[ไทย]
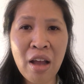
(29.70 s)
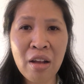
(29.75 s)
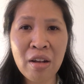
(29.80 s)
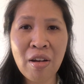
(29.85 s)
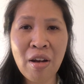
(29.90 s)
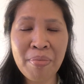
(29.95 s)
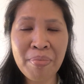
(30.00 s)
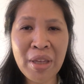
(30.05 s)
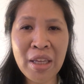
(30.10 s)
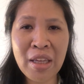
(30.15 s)

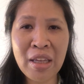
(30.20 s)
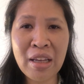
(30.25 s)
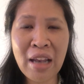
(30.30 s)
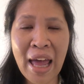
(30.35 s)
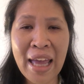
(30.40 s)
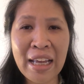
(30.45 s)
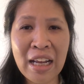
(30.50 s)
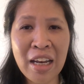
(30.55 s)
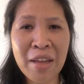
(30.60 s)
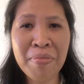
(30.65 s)
ก็มีห
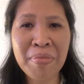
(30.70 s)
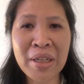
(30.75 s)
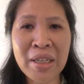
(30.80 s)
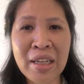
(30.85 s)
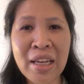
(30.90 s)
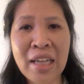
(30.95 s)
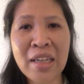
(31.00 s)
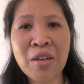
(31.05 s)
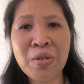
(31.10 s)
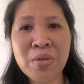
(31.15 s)
ลายคลิปเหมือน
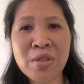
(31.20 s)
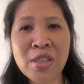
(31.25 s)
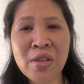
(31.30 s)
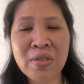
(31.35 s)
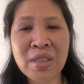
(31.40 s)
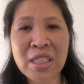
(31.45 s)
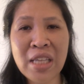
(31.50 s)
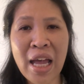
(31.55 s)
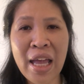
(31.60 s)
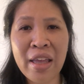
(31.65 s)
กันถ้าคุณส
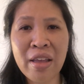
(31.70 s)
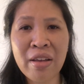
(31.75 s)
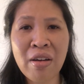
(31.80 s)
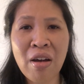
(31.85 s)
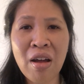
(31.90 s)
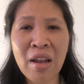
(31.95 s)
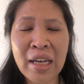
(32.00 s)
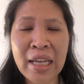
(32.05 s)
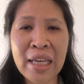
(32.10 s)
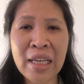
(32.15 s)
นใจ
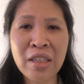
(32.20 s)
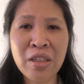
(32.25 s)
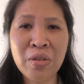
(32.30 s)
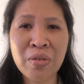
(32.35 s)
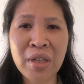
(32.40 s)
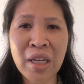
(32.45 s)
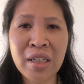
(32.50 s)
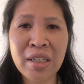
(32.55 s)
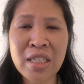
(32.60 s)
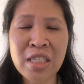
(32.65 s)
ก็ลิงก์อยู่
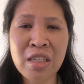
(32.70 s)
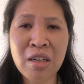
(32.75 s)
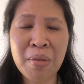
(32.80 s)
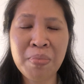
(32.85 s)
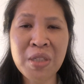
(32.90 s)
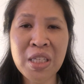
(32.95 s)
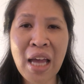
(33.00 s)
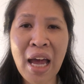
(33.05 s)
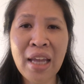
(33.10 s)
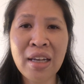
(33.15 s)
ใน
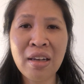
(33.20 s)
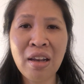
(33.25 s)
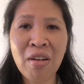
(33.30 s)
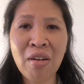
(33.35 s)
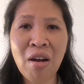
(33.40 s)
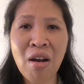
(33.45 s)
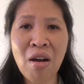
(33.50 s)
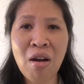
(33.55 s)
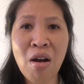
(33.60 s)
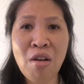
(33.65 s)
description แล้ว
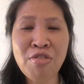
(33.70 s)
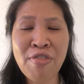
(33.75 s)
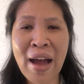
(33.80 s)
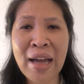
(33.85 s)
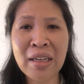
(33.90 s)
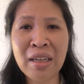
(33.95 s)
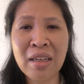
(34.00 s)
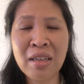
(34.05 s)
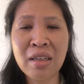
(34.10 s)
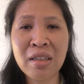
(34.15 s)
ก็ขอฝาก
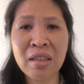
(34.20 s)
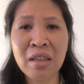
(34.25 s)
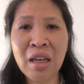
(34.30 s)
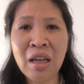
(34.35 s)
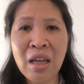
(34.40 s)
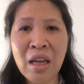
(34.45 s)
นิดนึง